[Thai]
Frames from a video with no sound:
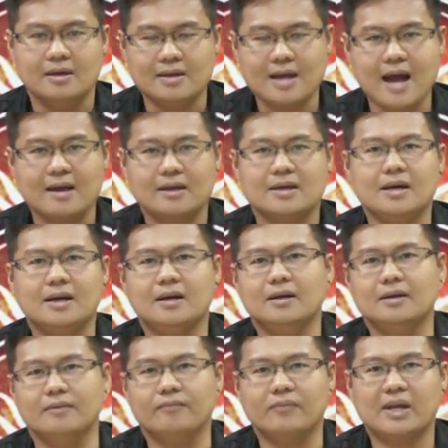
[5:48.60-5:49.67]
ยั่งยื
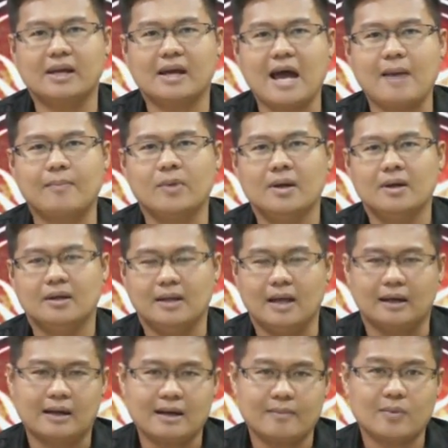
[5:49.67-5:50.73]
นนะครับ อ
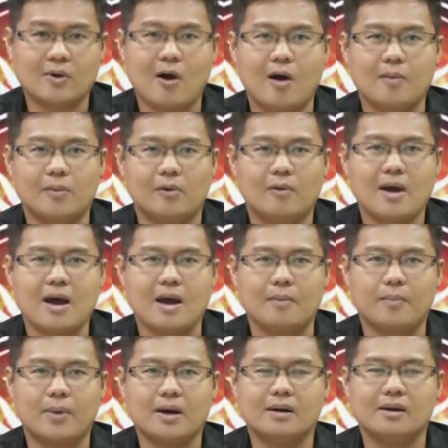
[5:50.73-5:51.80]
ย่างคำกรบอกว่า
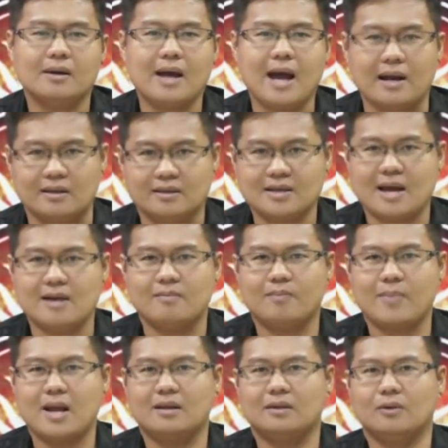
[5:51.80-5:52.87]
พระฤหัสจันทร์
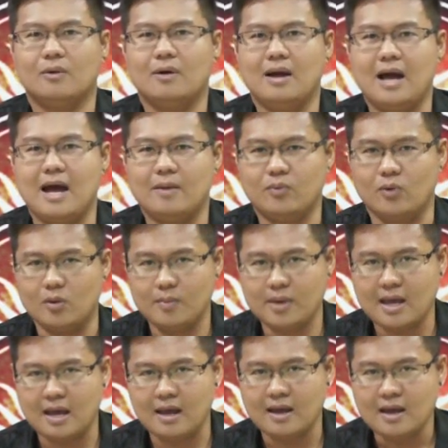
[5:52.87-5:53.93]
ปั้นตัวหาผัว
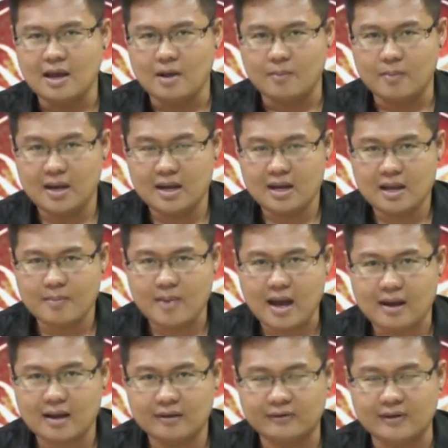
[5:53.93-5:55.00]
เมียมิได้พั
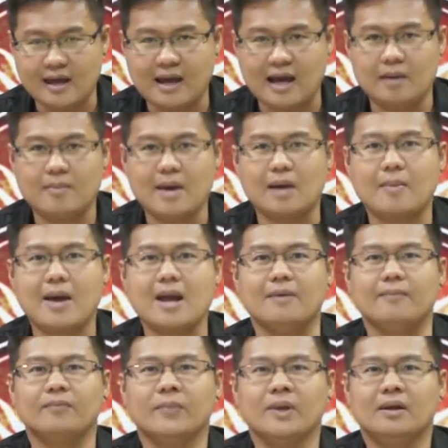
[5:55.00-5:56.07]
กให้เสียขันหมากมั่น
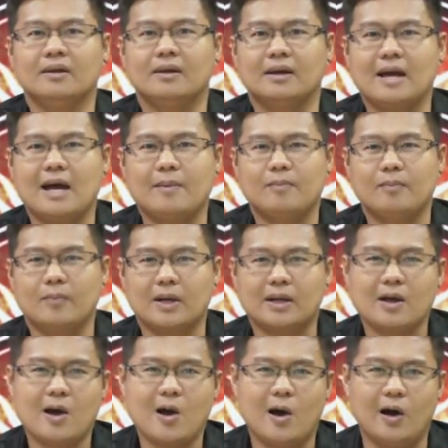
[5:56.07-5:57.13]
นะครับ มัน
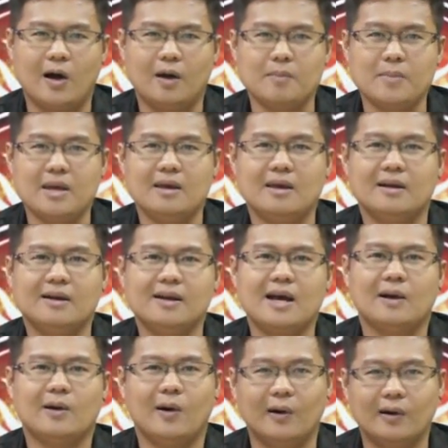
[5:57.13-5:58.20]
ก็มีเรื่อ
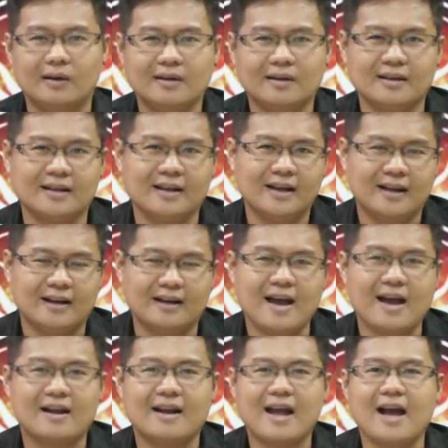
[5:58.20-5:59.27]
งของ
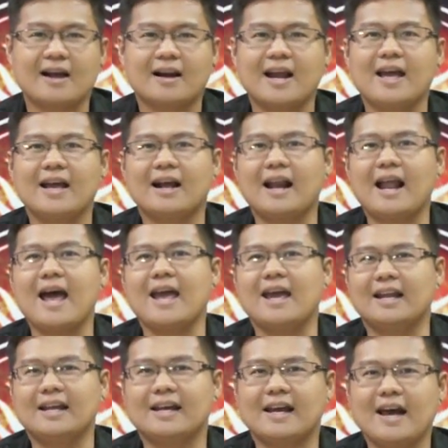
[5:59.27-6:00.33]
รักรักใค
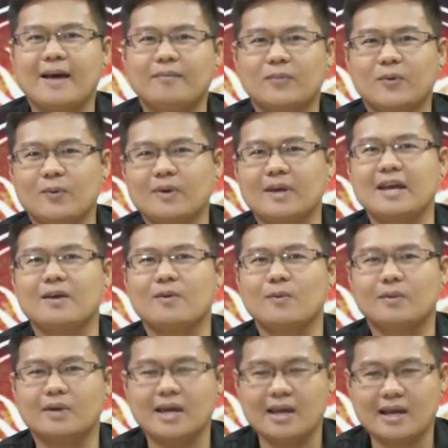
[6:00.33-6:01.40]
ร่ๆนะครับ กุ๊กกิ๊ก
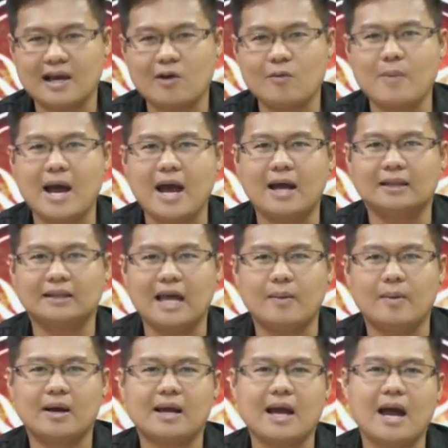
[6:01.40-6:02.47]
กุ๊กกิ๊กเข้ามาแต่
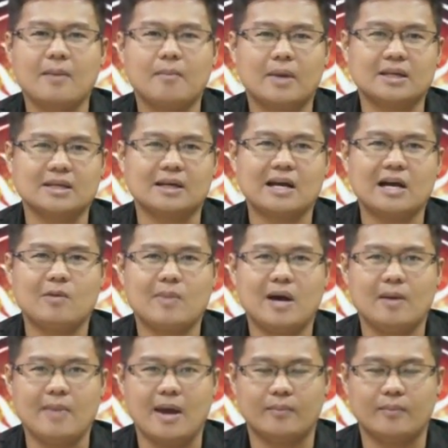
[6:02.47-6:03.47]
บางครั้งมันจะเข้ามาแบ